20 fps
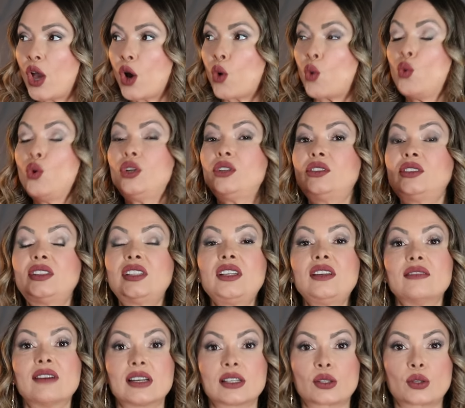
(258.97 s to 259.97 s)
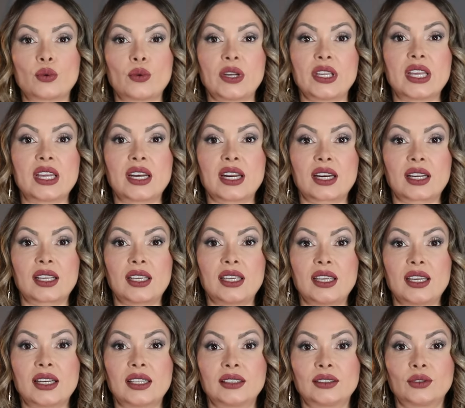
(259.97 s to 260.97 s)
cultivas tu bella
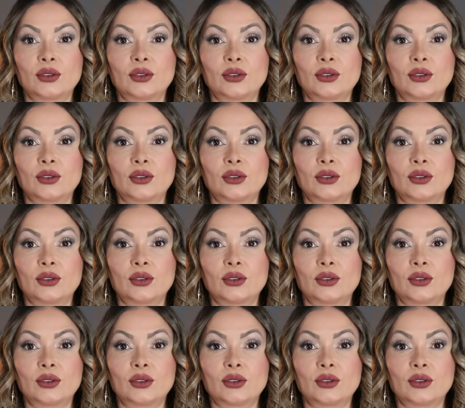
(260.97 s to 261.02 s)
energía,